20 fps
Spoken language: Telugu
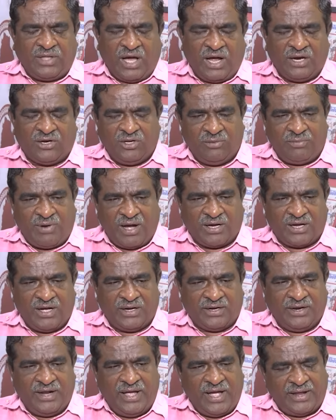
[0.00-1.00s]
దాంట్లో
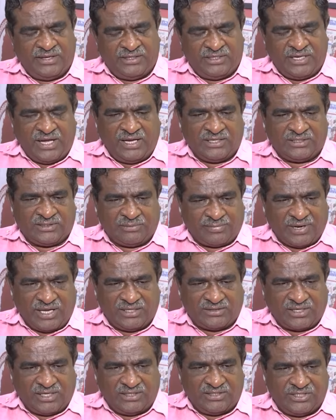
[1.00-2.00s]
భాగంగానే ఆయన చేయాల్సిన
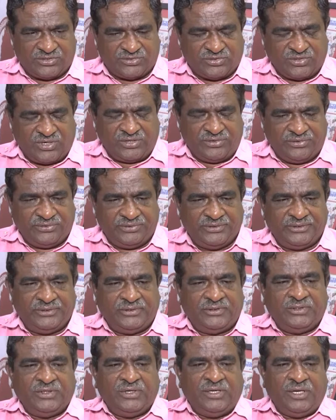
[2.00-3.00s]
ప్రయత్నాలు చేస్తున్నాడు
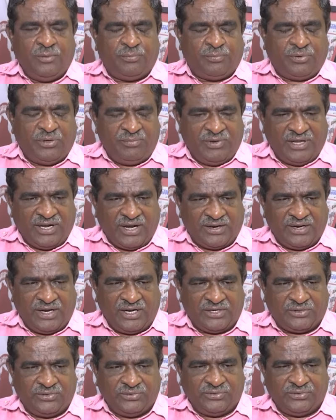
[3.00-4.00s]
ఇప్పుడు మీరు
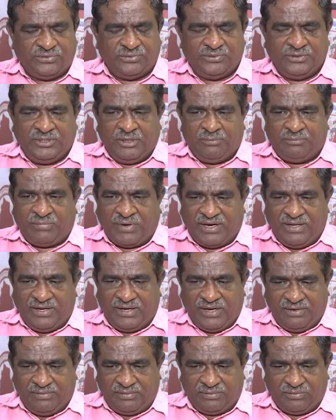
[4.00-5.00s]
అన్నట్టు మరి
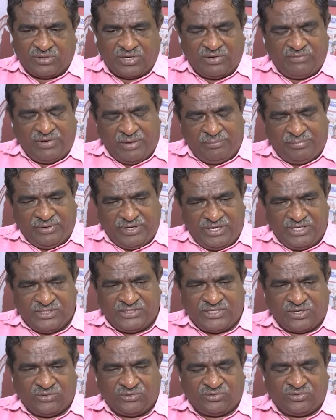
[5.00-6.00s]
రే ఒకవైపు ఇన్ని
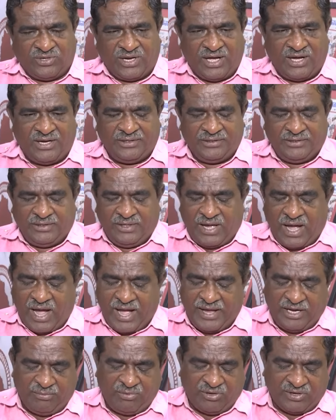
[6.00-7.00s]
జరుగుతున్నా
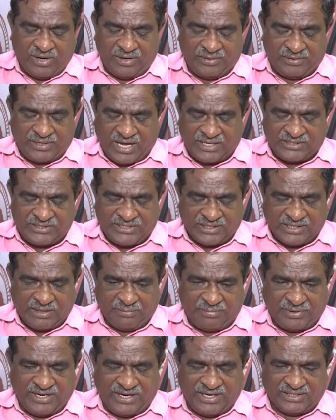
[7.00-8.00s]
ఆయనేమో రాజ్యాంగ
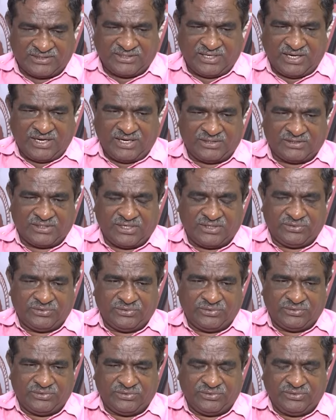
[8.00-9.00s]
పరిరక్షణ అంటాడు
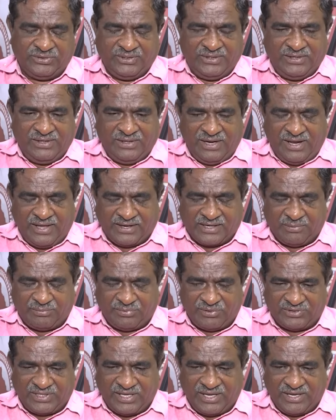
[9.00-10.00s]

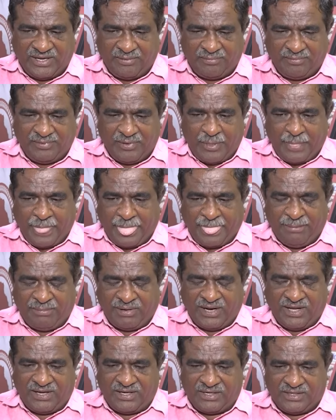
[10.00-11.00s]
లేకపోతే
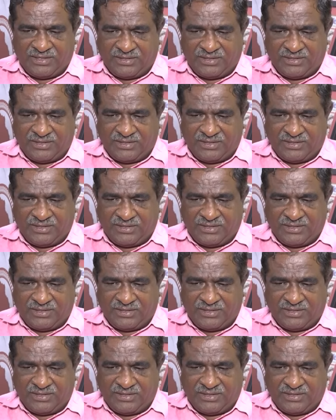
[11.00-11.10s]
మన